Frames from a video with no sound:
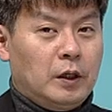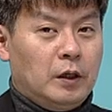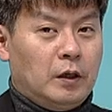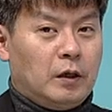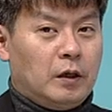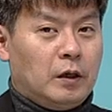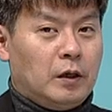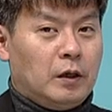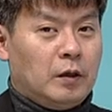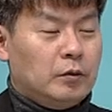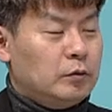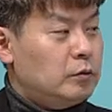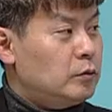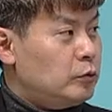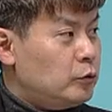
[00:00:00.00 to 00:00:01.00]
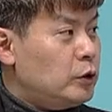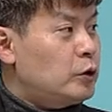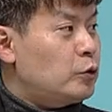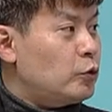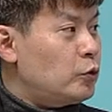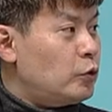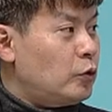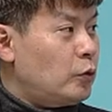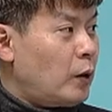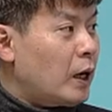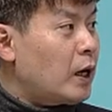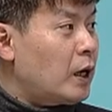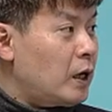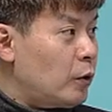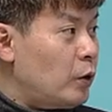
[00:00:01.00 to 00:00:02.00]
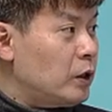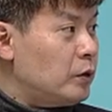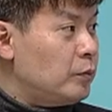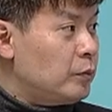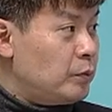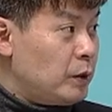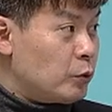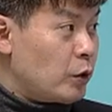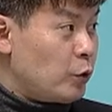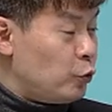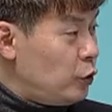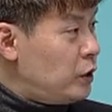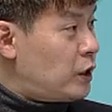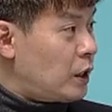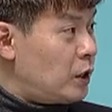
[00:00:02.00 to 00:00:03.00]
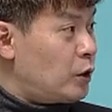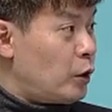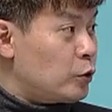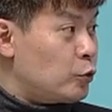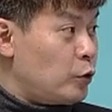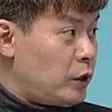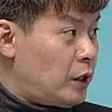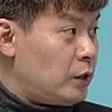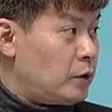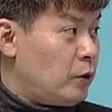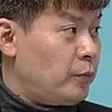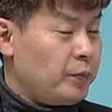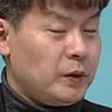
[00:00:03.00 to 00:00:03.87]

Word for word: 어, 우리 쪽으로 와라라고 하는 미국의 유인책이 될 수도 있겠죠.